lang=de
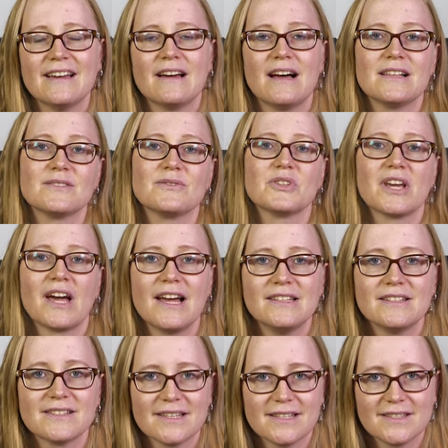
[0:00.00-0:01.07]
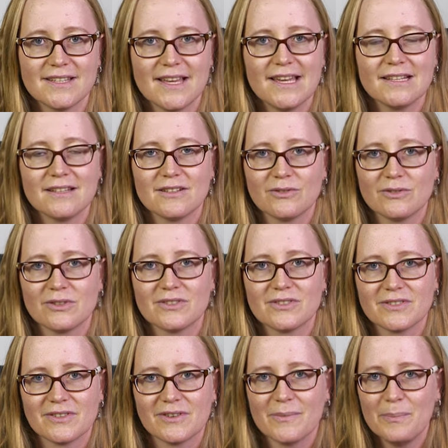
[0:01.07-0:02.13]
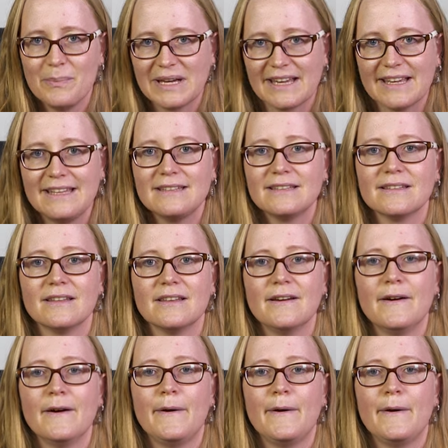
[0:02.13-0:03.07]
als durch reines Erzählen und äh, Berichten.